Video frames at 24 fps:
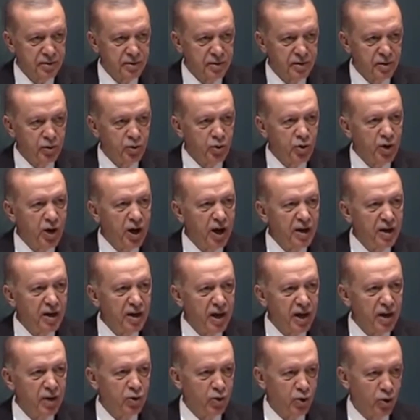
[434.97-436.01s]
Dünyanın
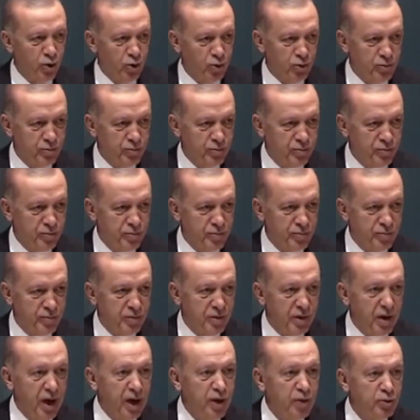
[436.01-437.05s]
en doğru,
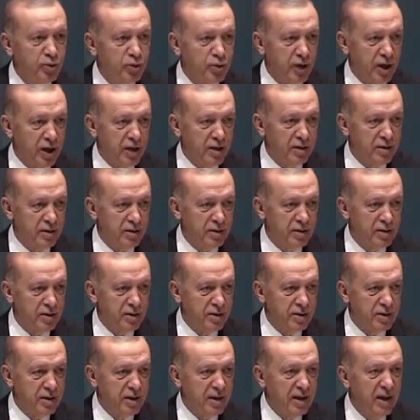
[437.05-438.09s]
en güzel
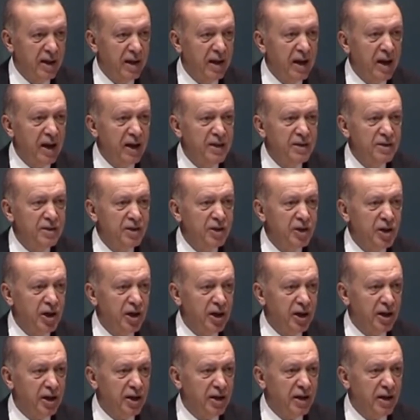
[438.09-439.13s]
en
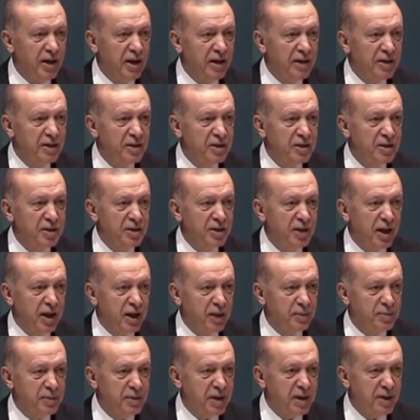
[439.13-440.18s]
şahane işini de
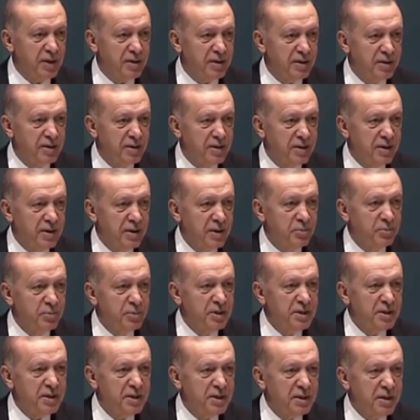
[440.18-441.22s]
yapsak
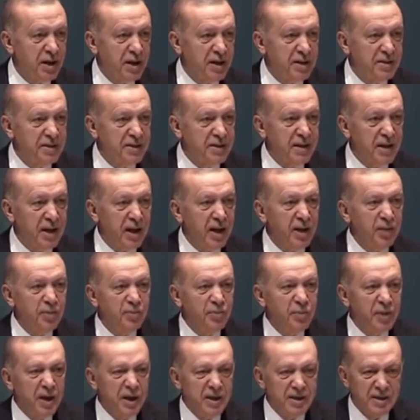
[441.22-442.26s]
bizi takdir
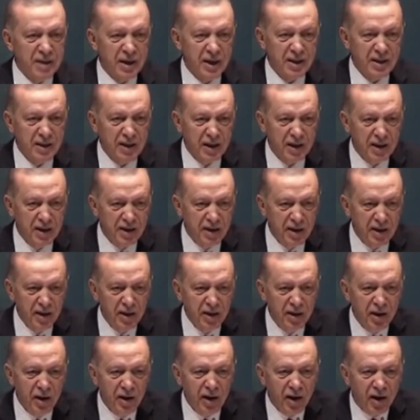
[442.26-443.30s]
etmeyeceklerini
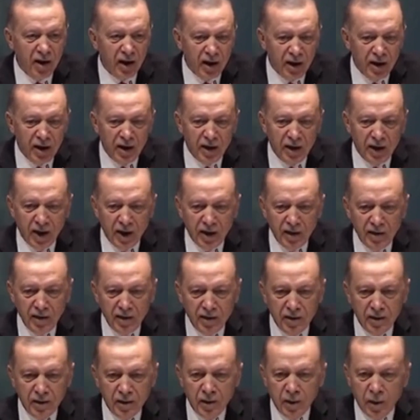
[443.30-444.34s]
alenen
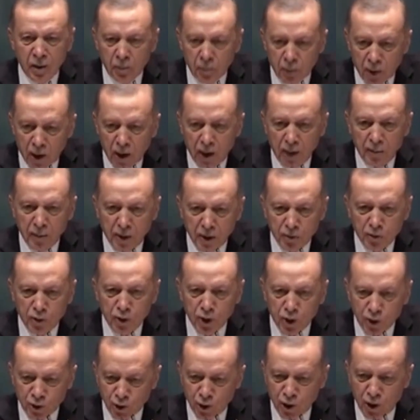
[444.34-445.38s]

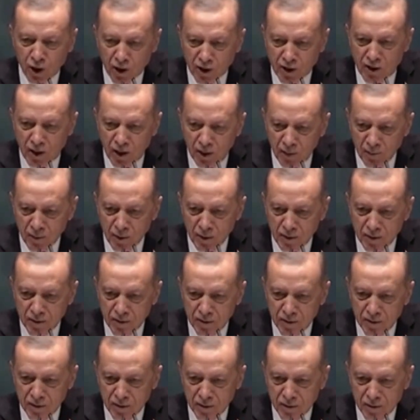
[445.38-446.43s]
parlamentoda söylediler mi?
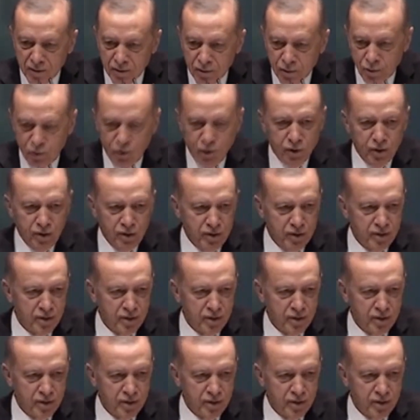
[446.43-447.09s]
Söyledi.